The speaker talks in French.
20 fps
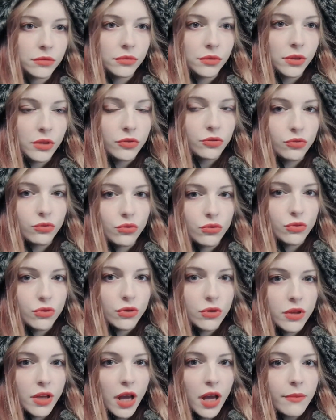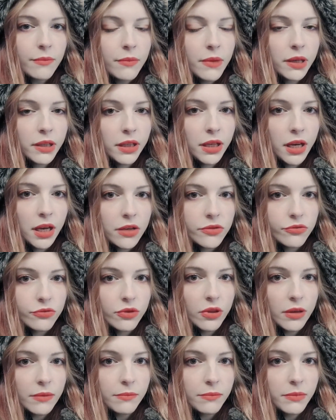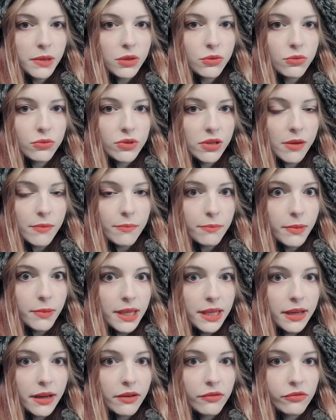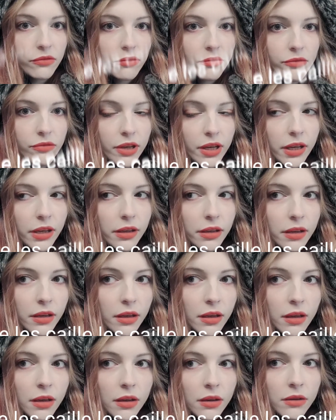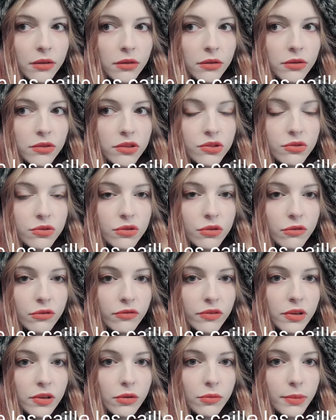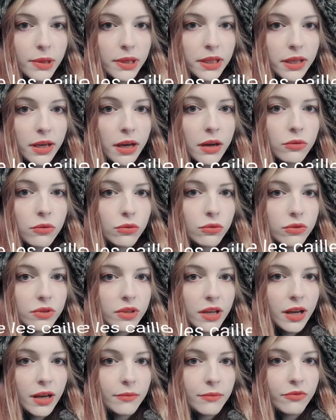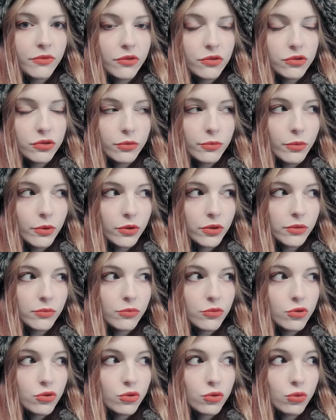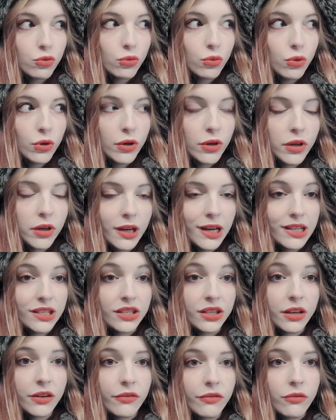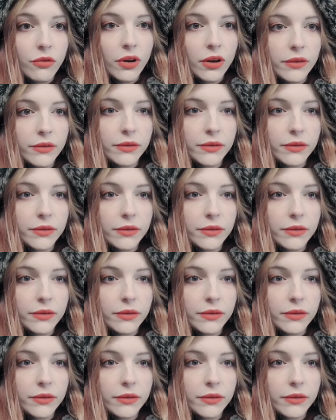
toujours ce tram là qui rajoute des minutes ça m'énerve en vrai euh, j'ai juste envie de le mettre KO le tram. Franchement, il me saoule à chaque fois.